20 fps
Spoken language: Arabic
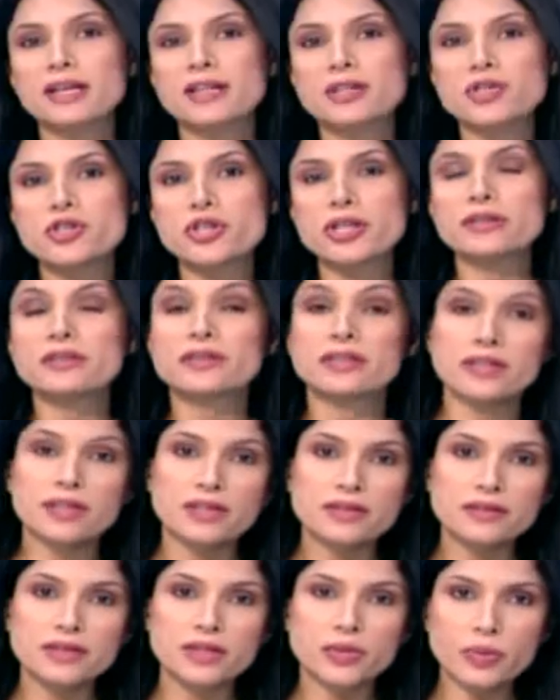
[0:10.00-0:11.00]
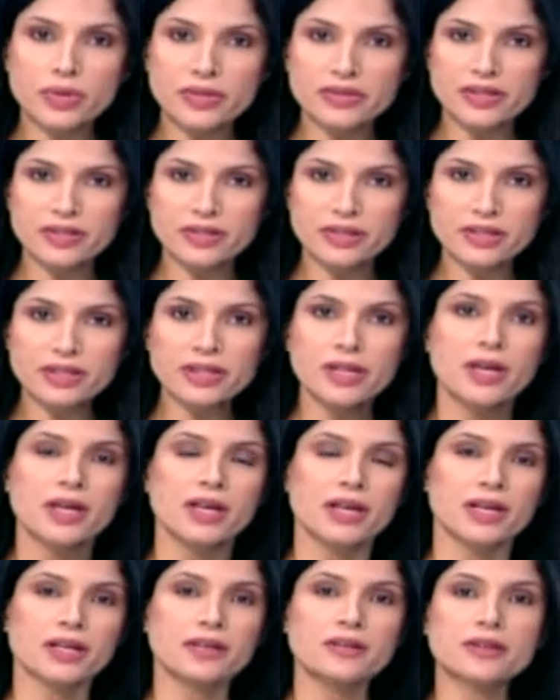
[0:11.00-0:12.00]
نشاط رياضي وطني
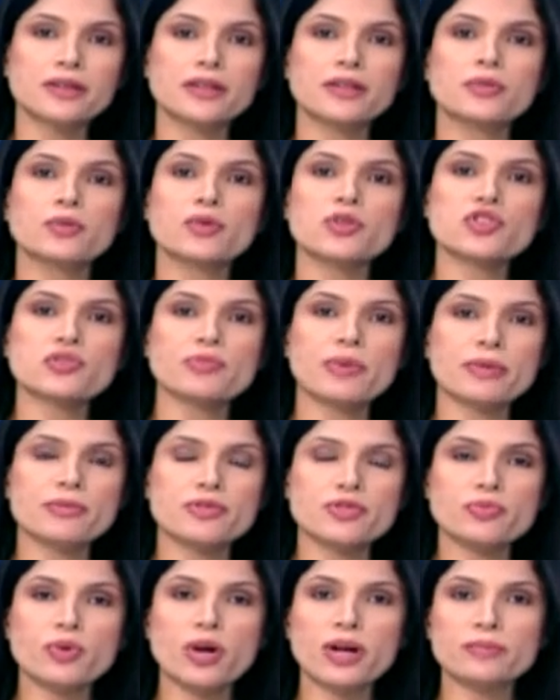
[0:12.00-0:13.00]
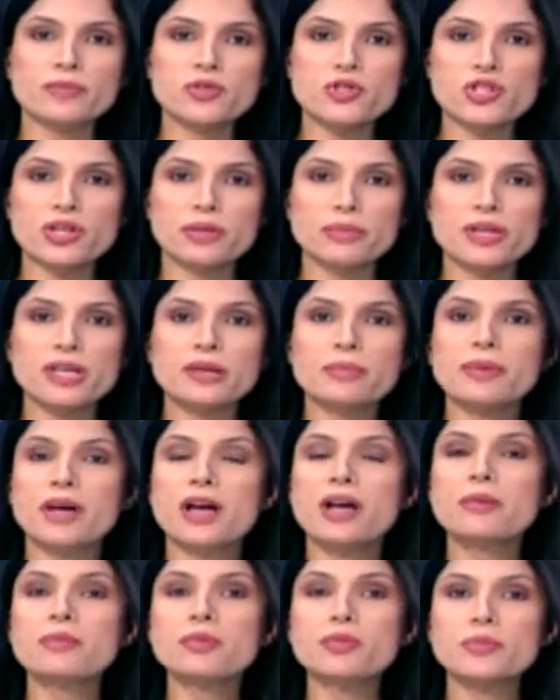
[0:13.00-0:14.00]
قدر أنه يجمع مجموعة من الشباب
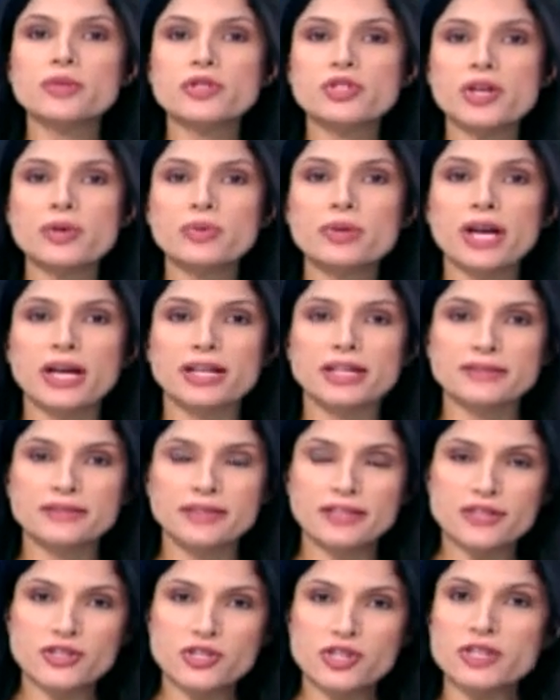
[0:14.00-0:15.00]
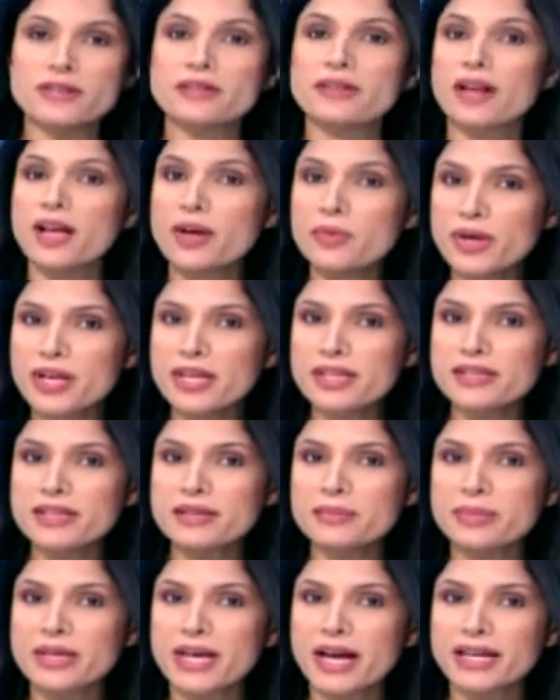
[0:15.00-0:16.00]
قاموا بجولة على الدراجات
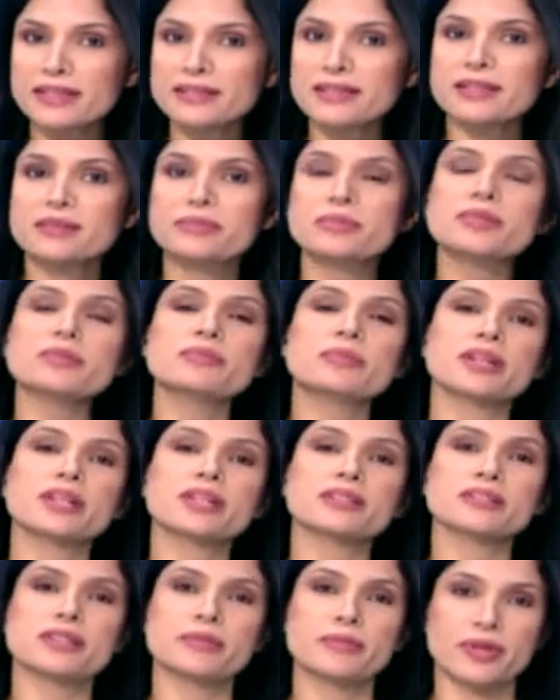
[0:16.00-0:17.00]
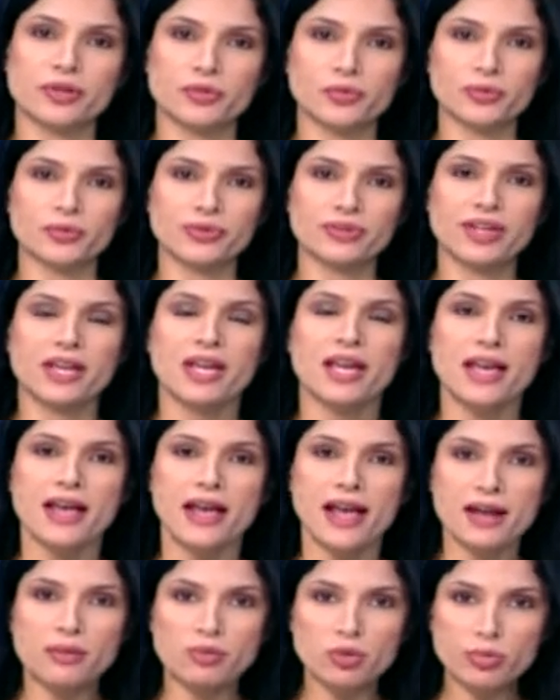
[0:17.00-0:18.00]
الهوائية بعدد من مناطق بيروت
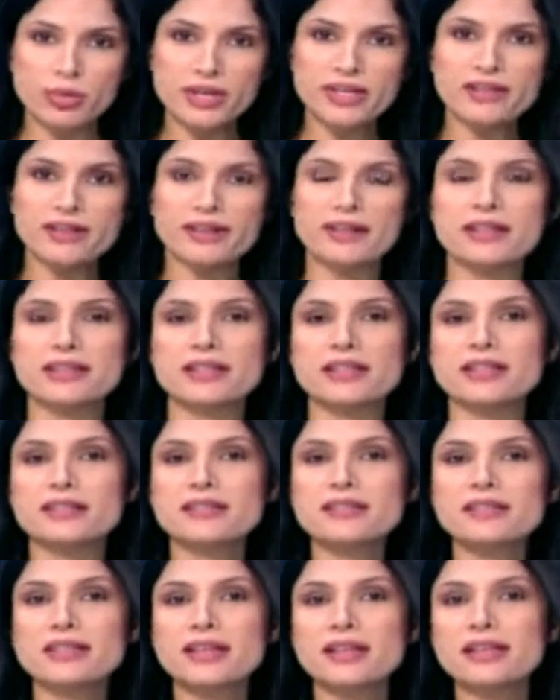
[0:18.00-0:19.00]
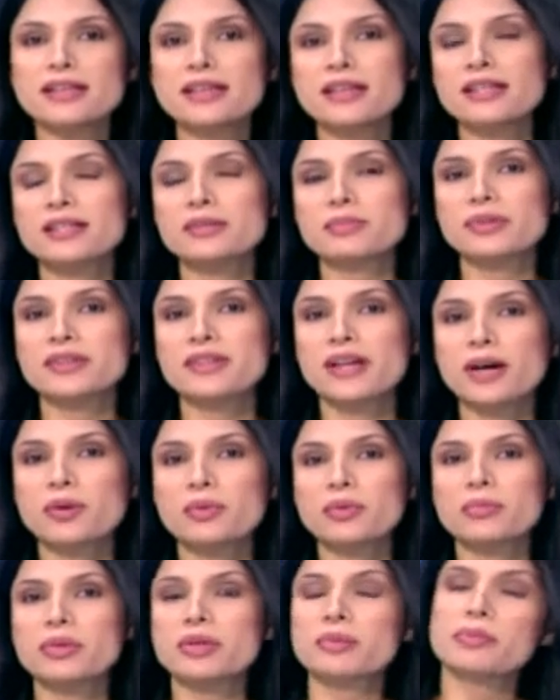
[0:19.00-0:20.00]
هالمبادرة الرياضية كانت
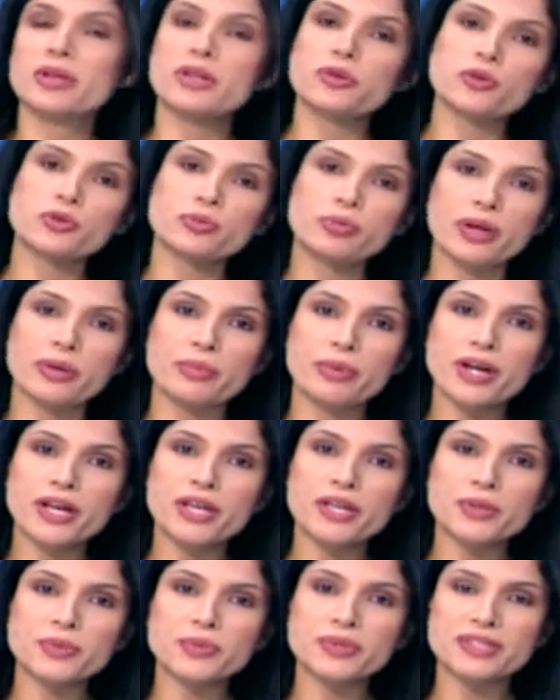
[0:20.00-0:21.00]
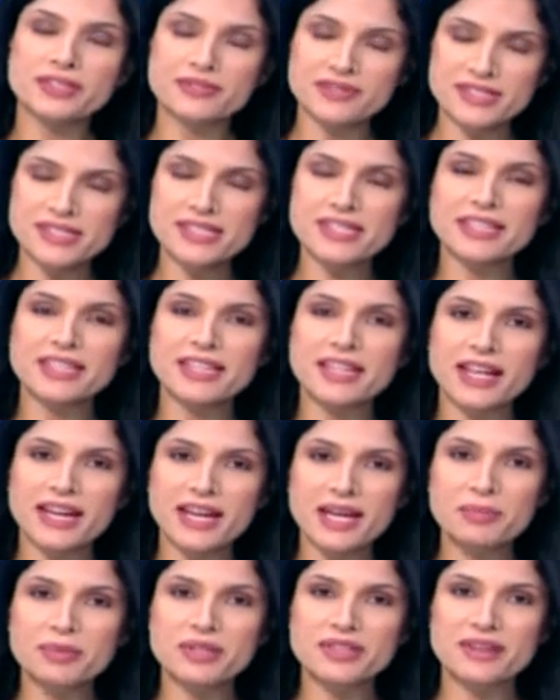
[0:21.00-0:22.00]
بدعوة من بيروت باي بايك والتفاصيل كلها
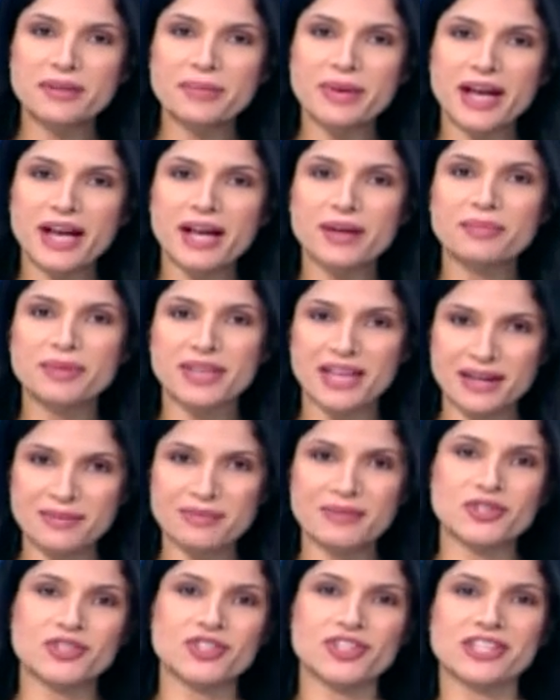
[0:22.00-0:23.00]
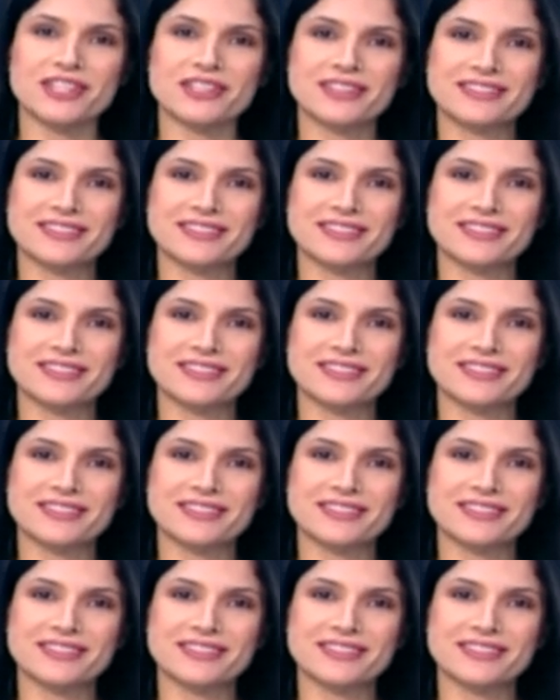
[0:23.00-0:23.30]
رح نتابعها بهالمشاهد